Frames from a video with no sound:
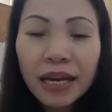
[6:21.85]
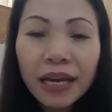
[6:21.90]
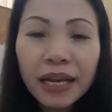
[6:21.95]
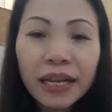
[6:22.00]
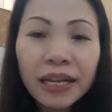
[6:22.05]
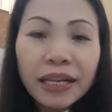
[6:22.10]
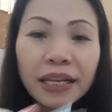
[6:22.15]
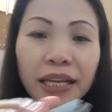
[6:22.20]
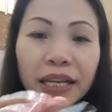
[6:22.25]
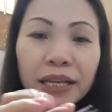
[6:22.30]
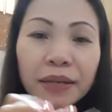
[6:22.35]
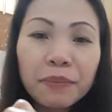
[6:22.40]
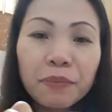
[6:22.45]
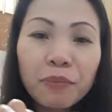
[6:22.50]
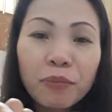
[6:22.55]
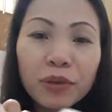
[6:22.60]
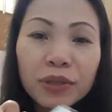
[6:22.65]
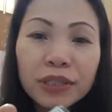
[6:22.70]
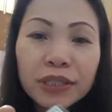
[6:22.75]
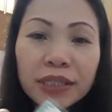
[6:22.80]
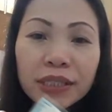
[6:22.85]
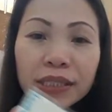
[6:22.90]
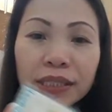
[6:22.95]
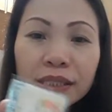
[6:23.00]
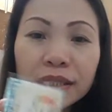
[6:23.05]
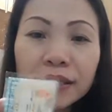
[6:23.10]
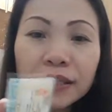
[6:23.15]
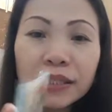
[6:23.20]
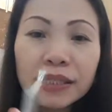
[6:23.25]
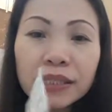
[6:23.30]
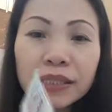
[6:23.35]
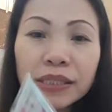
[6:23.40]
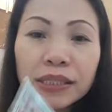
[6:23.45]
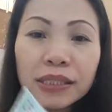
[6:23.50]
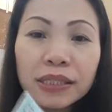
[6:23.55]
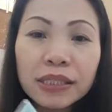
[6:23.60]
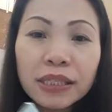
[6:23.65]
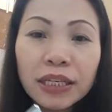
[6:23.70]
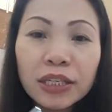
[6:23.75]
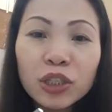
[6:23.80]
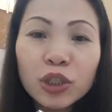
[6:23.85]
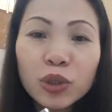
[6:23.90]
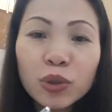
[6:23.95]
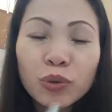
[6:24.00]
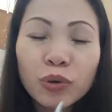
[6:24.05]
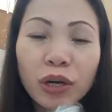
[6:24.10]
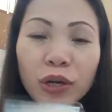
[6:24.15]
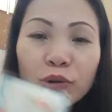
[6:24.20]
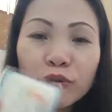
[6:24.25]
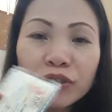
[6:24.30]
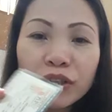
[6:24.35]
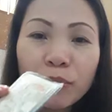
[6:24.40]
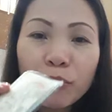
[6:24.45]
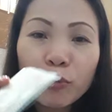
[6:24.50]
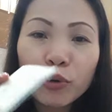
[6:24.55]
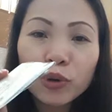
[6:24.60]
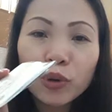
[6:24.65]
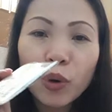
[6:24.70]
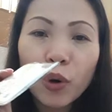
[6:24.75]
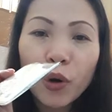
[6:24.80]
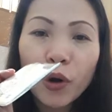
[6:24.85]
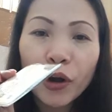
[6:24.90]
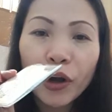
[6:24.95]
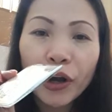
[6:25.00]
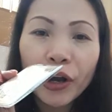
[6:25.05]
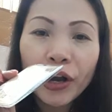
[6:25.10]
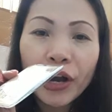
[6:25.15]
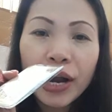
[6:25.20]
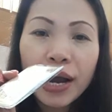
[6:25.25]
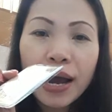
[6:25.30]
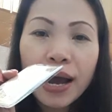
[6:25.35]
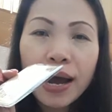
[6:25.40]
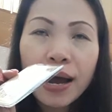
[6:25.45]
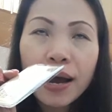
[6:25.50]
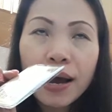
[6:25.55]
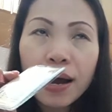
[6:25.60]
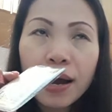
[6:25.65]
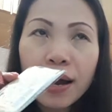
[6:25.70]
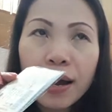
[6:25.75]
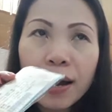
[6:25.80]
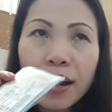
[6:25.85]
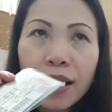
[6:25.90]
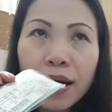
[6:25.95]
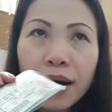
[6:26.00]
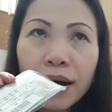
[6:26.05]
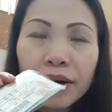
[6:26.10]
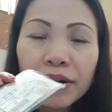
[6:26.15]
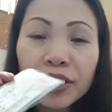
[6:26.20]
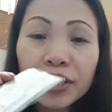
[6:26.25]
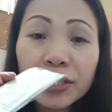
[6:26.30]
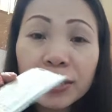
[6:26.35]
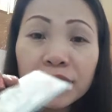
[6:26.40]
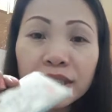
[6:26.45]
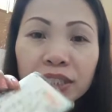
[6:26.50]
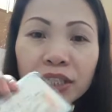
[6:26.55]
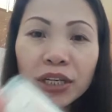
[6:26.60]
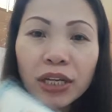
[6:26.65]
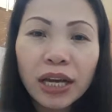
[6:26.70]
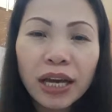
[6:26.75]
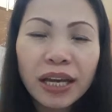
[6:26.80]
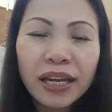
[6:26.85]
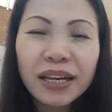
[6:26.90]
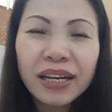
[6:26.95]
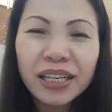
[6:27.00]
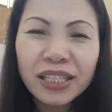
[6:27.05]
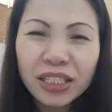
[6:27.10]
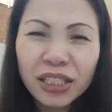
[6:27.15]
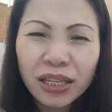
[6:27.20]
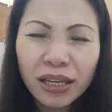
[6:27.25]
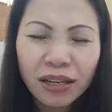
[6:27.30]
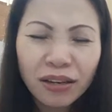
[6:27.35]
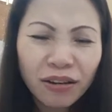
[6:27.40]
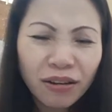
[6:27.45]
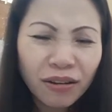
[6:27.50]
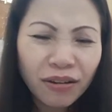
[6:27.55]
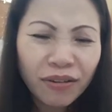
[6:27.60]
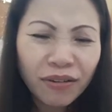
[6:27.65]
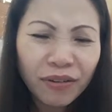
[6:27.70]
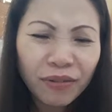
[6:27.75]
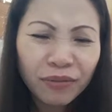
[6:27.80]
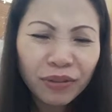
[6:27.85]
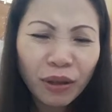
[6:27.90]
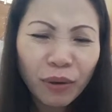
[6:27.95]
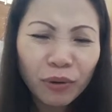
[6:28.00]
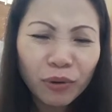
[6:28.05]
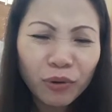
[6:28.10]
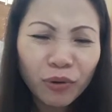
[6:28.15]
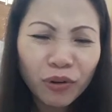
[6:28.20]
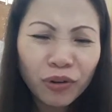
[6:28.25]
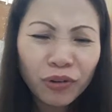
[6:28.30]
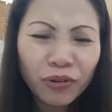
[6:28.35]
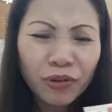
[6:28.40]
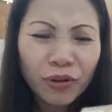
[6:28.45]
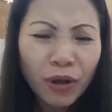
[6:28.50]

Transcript: And then, insu ano sa motor, uh, registry, ah, regi ano, tawag noon?